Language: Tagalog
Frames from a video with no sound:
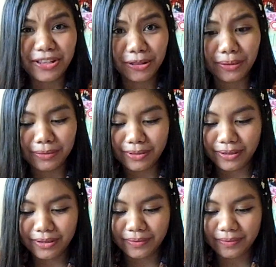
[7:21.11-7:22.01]
Kinantok
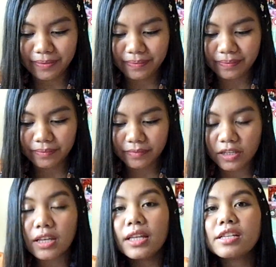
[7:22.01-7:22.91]
talaga, no?
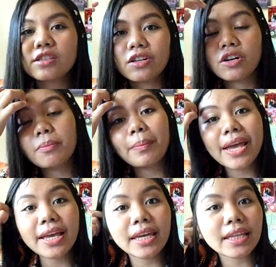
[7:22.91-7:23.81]
So,
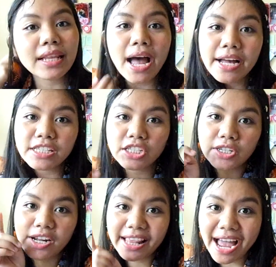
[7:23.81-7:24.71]
make it as
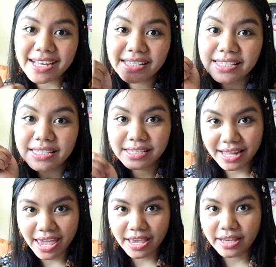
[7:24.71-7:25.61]
your last
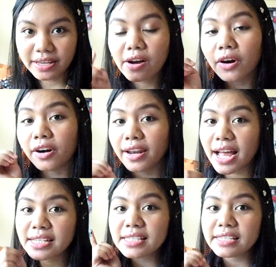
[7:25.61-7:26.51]
day or
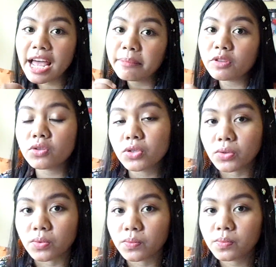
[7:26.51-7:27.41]
last time to
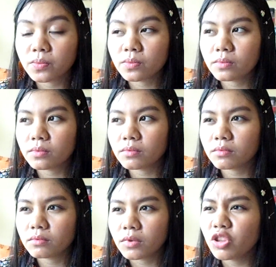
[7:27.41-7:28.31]
do.
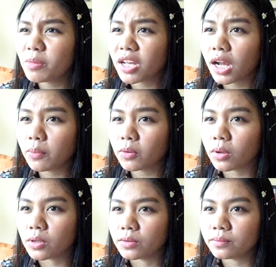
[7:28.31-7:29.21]
Ano bang gagawin
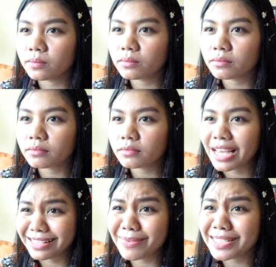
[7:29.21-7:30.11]
ko ngayon?
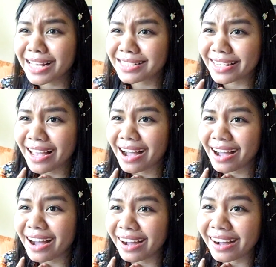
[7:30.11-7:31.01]
Magsasaya.
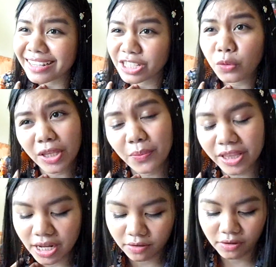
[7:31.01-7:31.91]
Ah, kasi
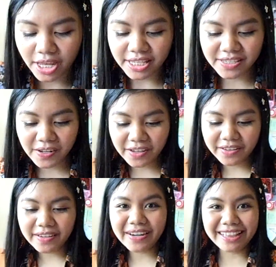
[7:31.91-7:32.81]
21 na ako. So,
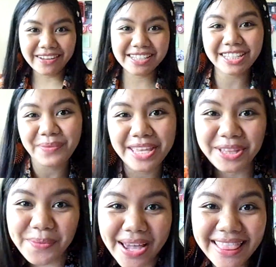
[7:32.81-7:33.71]
right now, nasa
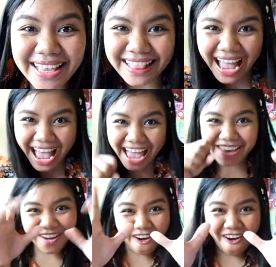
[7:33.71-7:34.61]
21 na
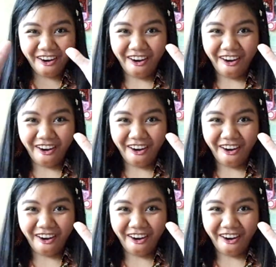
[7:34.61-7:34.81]
tayo!